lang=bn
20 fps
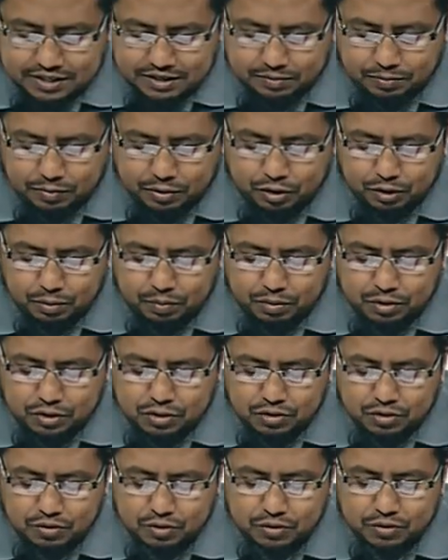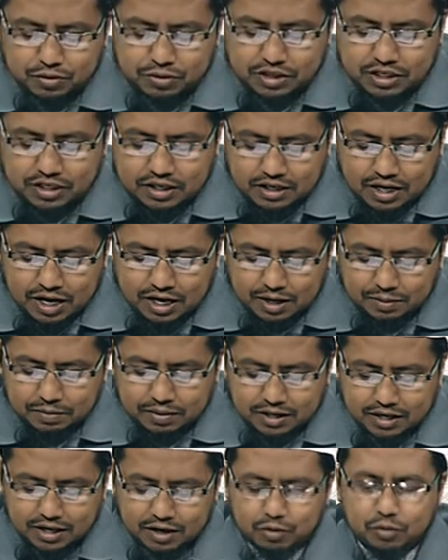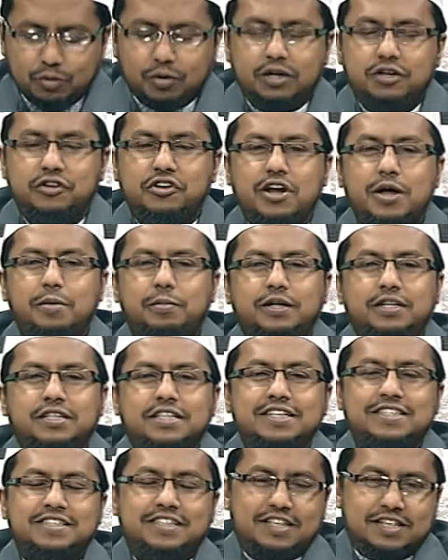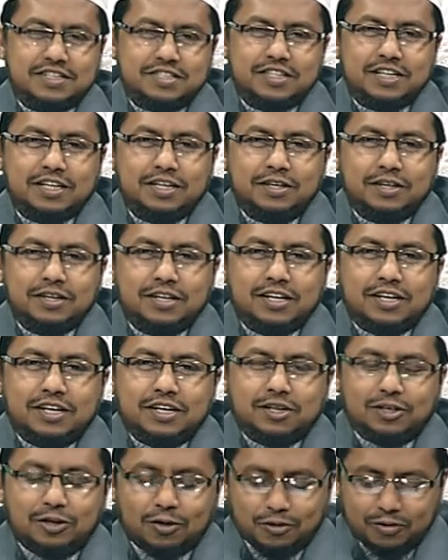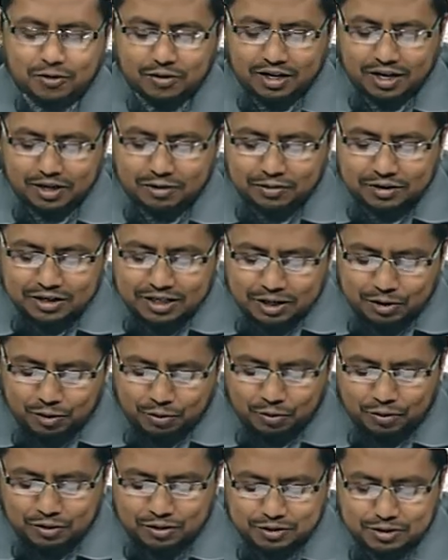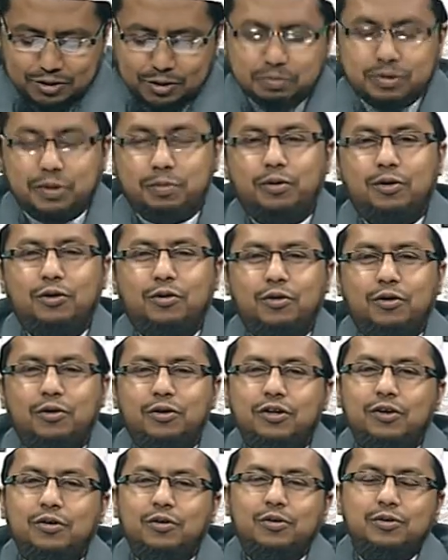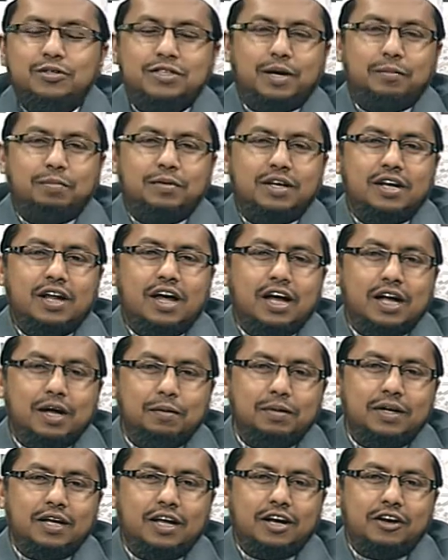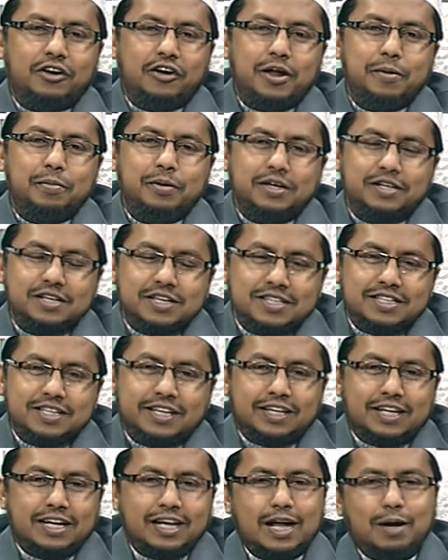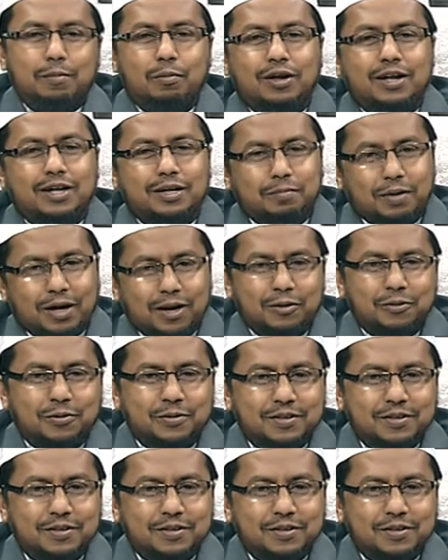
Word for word: প্রথম প্রশ্ন হলো যে আগামীকাল ওনার ড্রাইভিং টেস্ট আছে তখন এখন কি করণীয় সবচেয়ে বড় করণীয় হলো যে আপনার আগামীকাল ড্রাইভিং টেস্ট এটা না বলাই ভালো